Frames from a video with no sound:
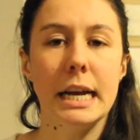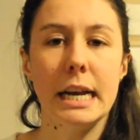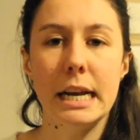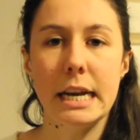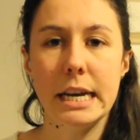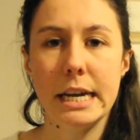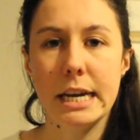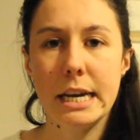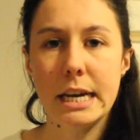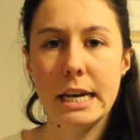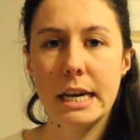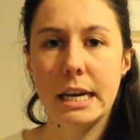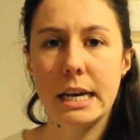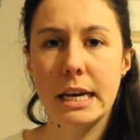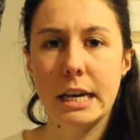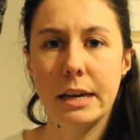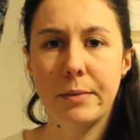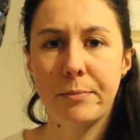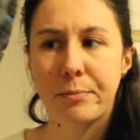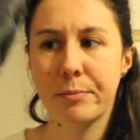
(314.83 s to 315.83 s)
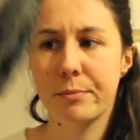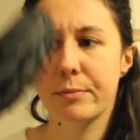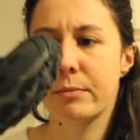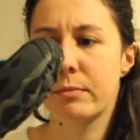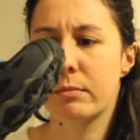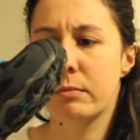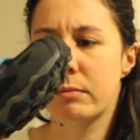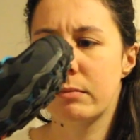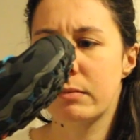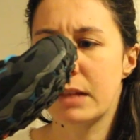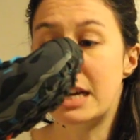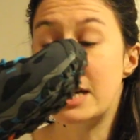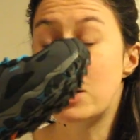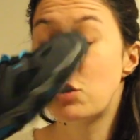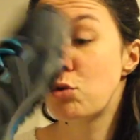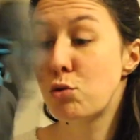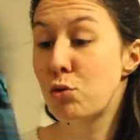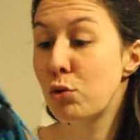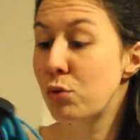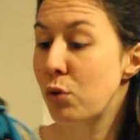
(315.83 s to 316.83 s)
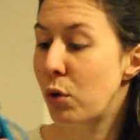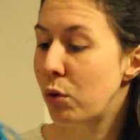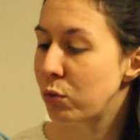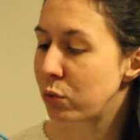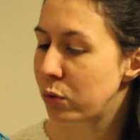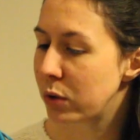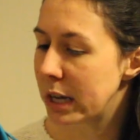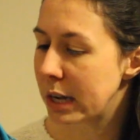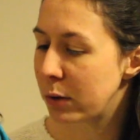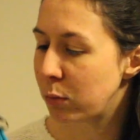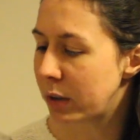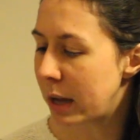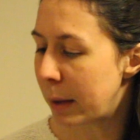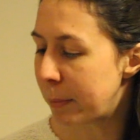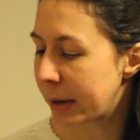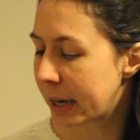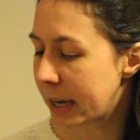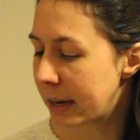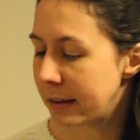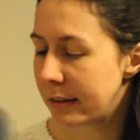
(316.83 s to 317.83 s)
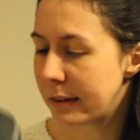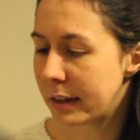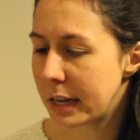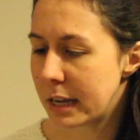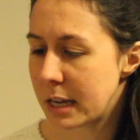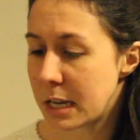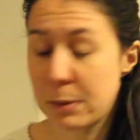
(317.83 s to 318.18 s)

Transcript: Les, les chaussures de randonnée, on a pris des...